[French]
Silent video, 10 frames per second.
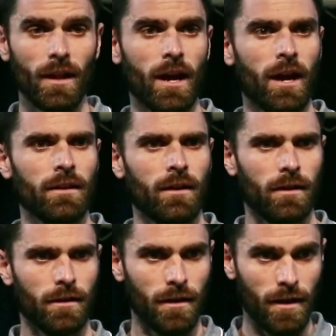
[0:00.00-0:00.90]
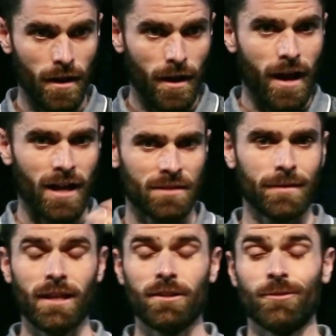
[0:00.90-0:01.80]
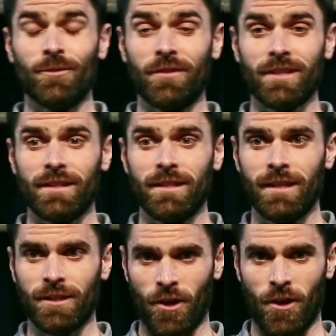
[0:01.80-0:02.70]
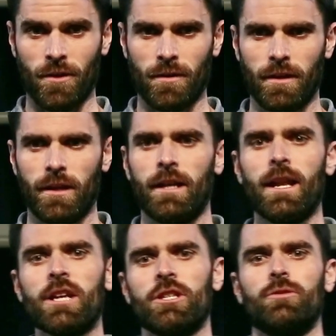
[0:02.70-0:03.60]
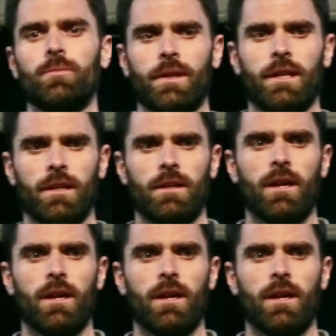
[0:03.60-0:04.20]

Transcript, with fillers: à un spectacle de fin d'année d'école. Et là, j'ai compris.